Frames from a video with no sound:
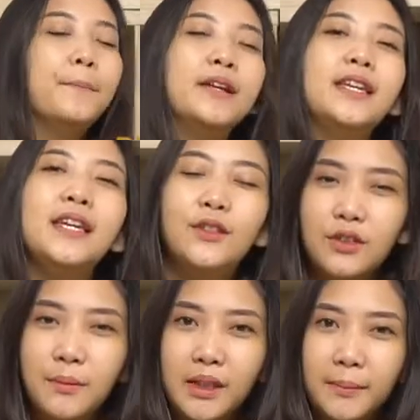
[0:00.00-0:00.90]
begitu
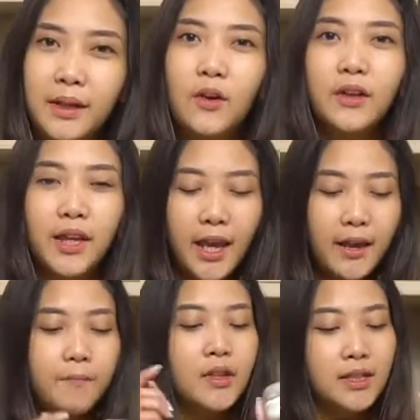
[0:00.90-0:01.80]
teman-teman oke
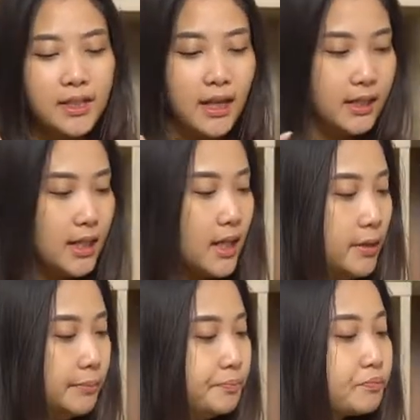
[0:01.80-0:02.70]

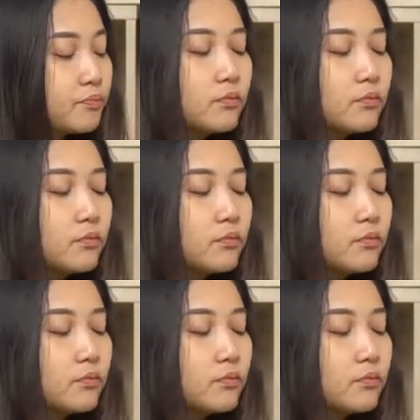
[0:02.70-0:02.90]
jadi